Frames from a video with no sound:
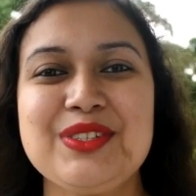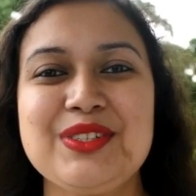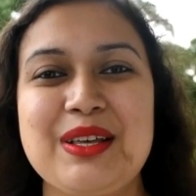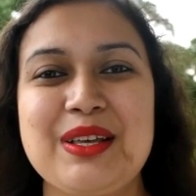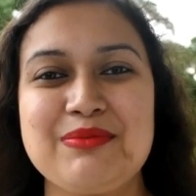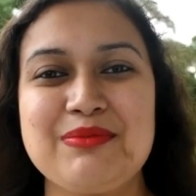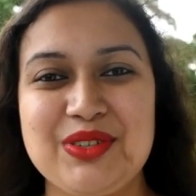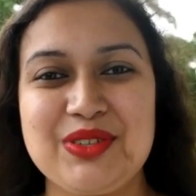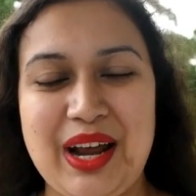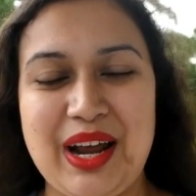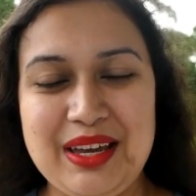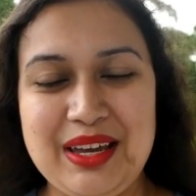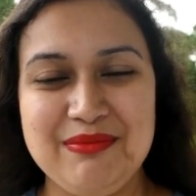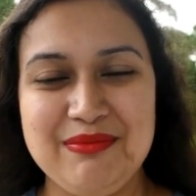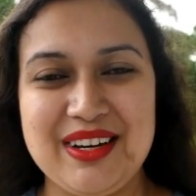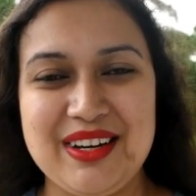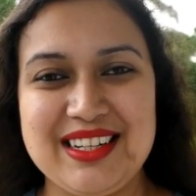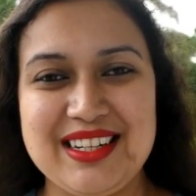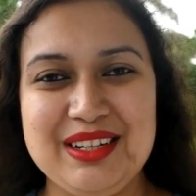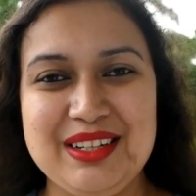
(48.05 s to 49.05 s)
सब्सक्राइब
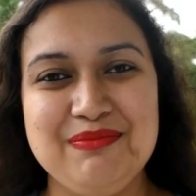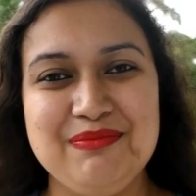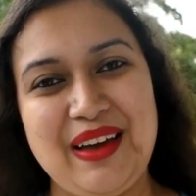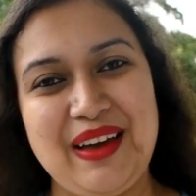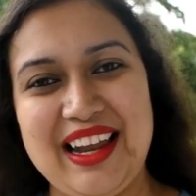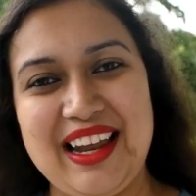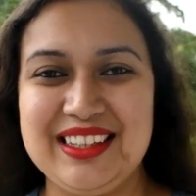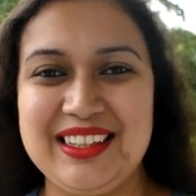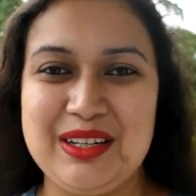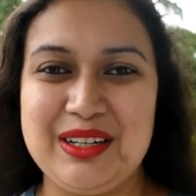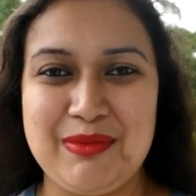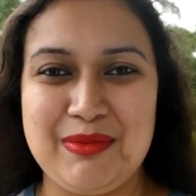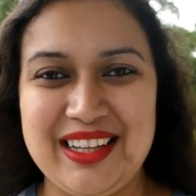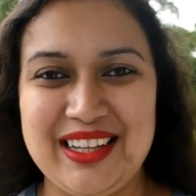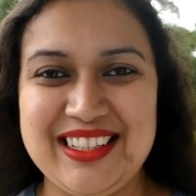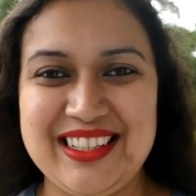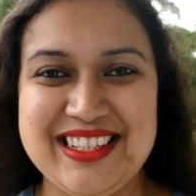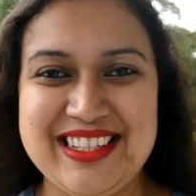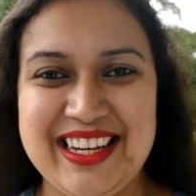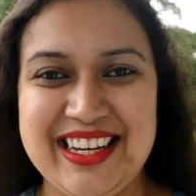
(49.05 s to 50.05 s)
बटन पहले दबा
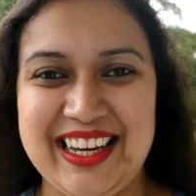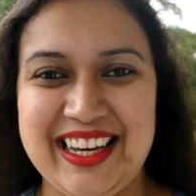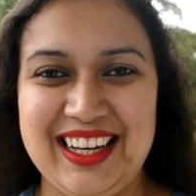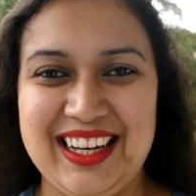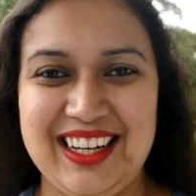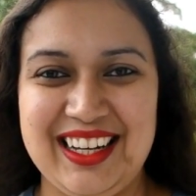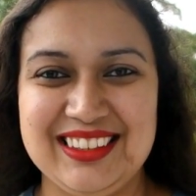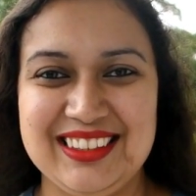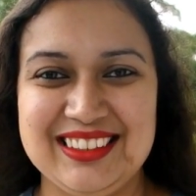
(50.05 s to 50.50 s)
दीजिएगा